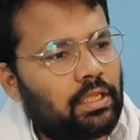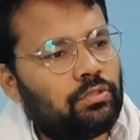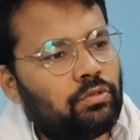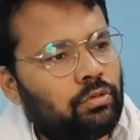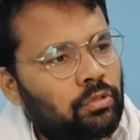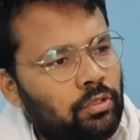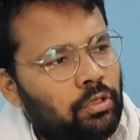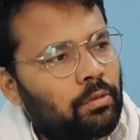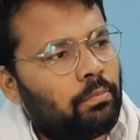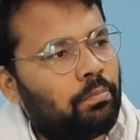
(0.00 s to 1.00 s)
है जो
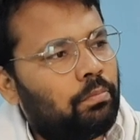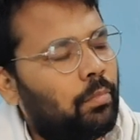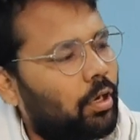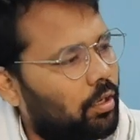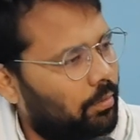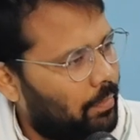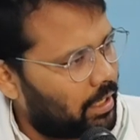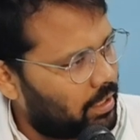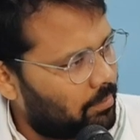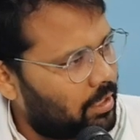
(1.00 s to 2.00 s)

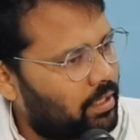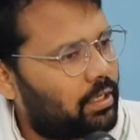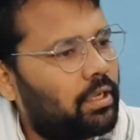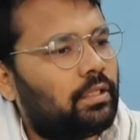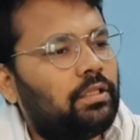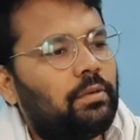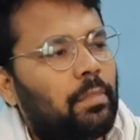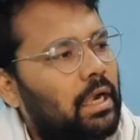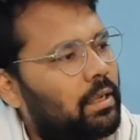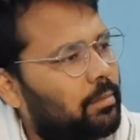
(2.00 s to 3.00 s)
पार्लियामेंट के अंदर
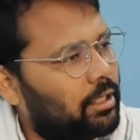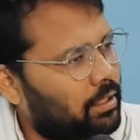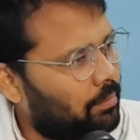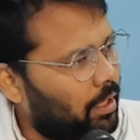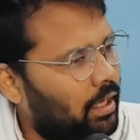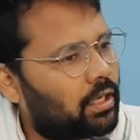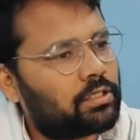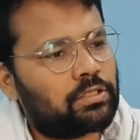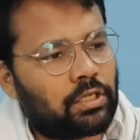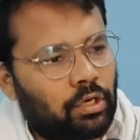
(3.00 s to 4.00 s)
पार्लियामेंट के बाहर
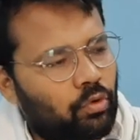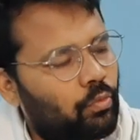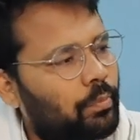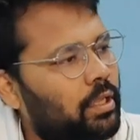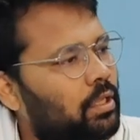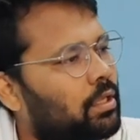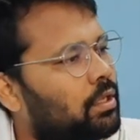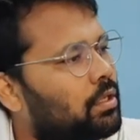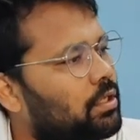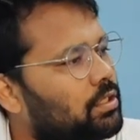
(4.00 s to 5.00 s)
सड़कों पे
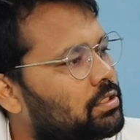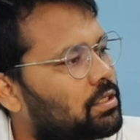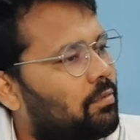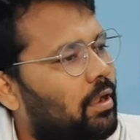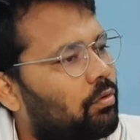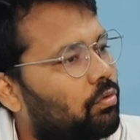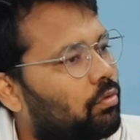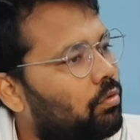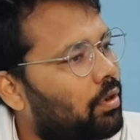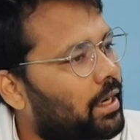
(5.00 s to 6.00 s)
इन सवालों
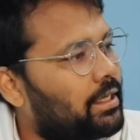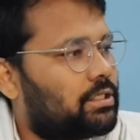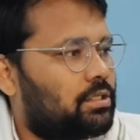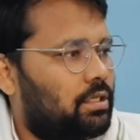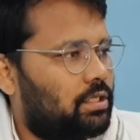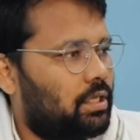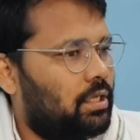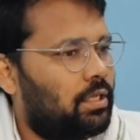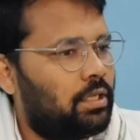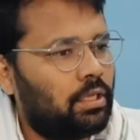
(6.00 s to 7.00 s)
को एड्रेस करता है
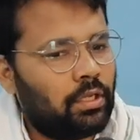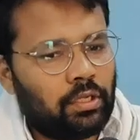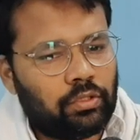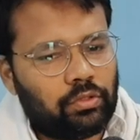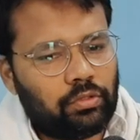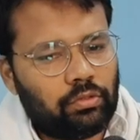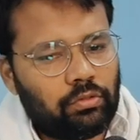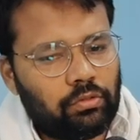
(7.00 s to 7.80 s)
तो